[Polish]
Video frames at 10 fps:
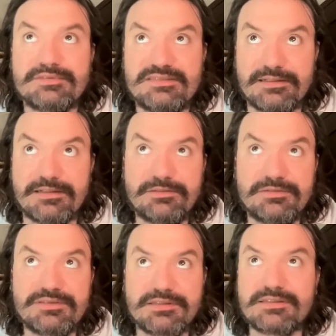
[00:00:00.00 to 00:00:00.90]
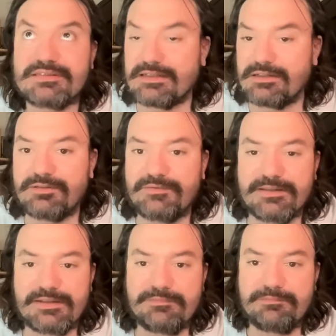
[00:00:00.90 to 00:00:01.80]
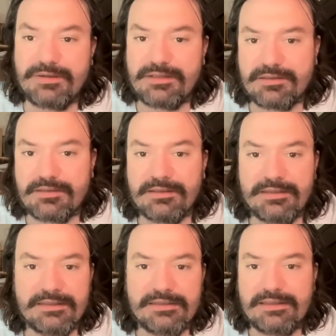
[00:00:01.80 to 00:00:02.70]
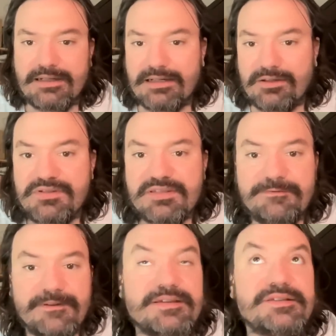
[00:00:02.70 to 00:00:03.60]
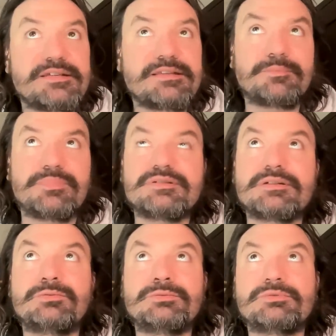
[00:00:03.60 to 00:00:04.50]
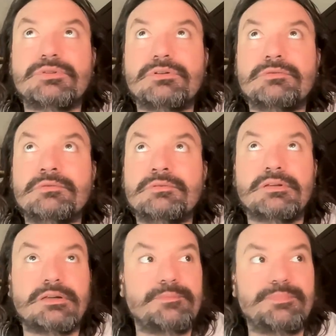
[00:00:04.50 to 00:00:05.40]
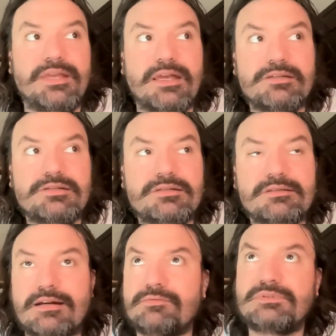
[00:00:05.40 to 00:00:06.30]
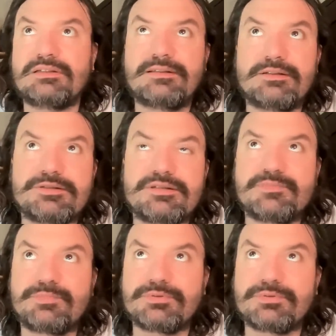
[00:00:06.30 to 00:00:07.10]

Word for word: cara Rosji, zachowaj nam Panie. Alojzy Feliński napisał tą pieśń autentycznie z